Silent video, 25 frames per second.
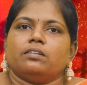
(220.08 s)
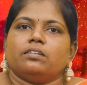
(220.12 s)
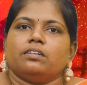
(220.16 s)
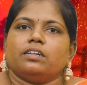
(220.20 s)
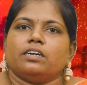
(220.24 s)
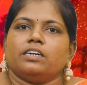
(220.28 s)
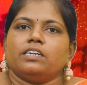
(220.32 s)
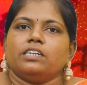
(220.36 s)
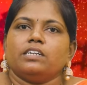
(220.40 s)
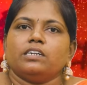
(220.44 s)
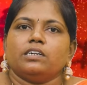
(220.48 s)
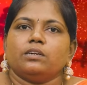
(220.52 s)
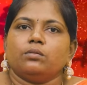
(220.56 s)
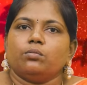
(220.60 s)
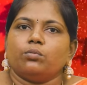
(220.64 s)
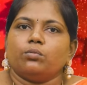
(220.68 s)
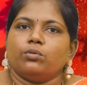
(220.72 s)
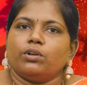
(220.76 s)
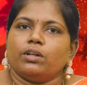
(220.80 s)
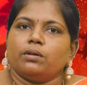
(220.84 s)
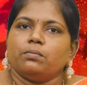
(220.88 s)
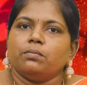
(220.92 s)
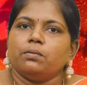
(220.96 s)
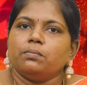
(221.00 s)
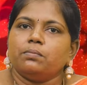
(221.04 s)
சகிச்சிக்க
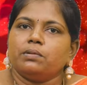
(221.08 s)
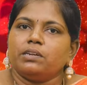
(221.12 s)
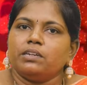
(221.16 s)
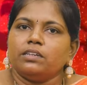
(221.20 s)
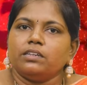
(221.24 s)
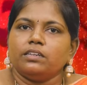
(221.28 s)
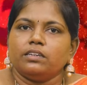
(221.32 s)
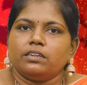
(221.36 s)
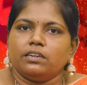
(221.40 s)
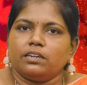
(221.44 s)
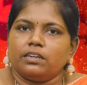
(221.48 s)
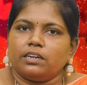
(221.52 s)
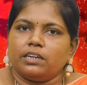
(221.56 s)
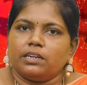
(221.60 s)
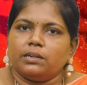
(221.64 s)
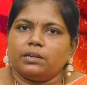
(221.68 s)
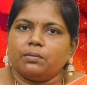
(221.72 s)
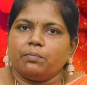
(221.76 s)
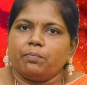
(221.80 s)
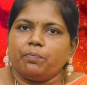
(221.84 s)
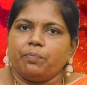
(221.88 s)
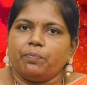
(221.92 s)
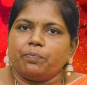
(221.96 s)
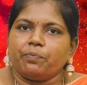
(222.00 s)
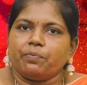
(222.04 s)
முடியாமல் பிரிஞ்சிருக்கிறேன்
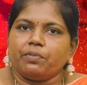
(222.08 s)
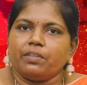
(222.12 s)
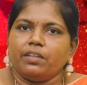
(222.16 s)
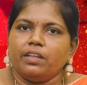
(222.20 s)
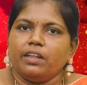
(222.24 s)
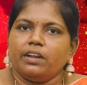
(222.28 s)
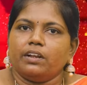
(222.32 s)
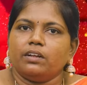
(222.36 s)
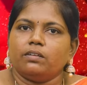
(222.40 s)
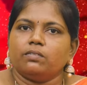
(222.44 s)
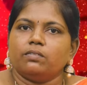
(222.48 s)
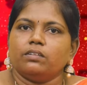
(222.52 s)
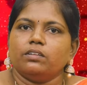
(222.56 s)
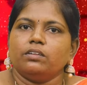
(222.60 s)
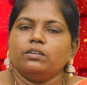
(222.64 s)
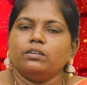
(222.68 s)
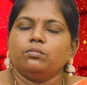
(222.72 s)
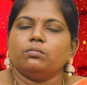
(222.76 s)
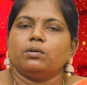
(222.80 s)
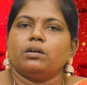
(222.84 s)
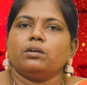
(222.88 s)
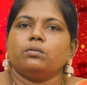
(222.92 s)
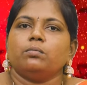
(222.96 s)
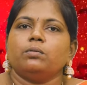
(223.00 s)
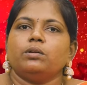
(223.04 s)
எனக்கு வந்து
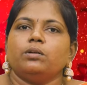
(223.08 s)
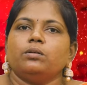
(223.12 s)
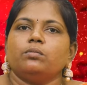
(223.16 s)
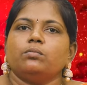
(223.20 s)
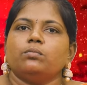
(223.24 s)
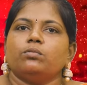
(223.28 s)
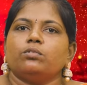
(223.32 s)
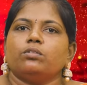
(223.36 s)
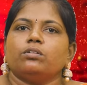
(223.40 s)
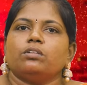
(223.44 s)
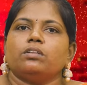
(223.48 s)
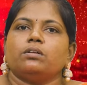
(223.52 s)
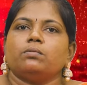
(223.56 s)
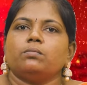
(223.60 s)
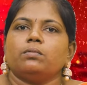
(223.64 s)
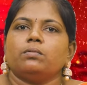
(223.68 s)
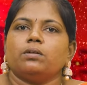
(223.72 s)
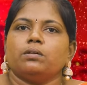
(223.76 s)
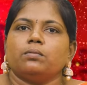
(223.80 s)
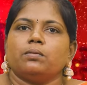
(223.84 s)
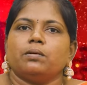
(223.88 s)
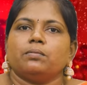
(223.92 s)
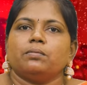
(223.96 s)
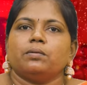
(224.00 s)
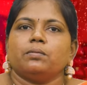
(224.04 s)
மறுபடியும் ஒரு
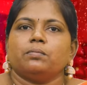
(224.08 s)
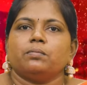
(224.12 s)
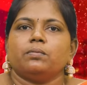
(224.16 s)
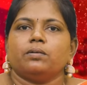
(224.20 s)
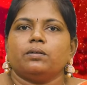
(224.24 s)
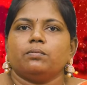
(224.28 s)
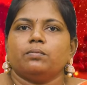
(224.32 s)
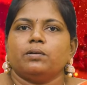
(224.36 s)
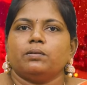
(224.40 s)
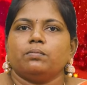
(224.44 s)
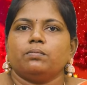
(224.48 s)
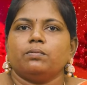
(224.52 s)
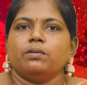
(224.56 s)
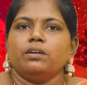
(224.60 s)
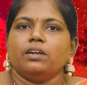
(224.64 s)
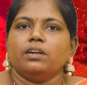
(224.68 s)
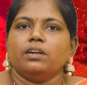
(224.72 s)
திருமணம் அமைப்பு அமைப்பு